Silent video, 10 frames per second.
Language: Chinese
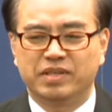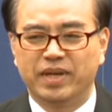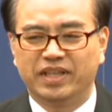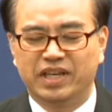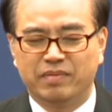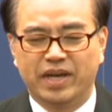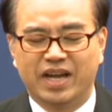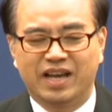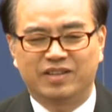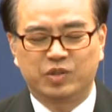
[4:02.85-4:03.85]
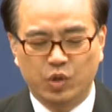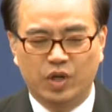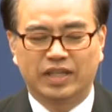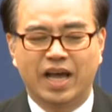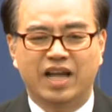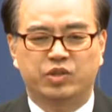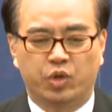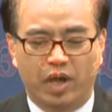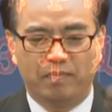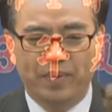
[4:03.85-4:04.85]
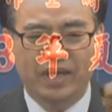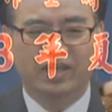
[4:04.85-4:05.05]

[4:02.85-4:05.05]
姊妹的里面啊，做他全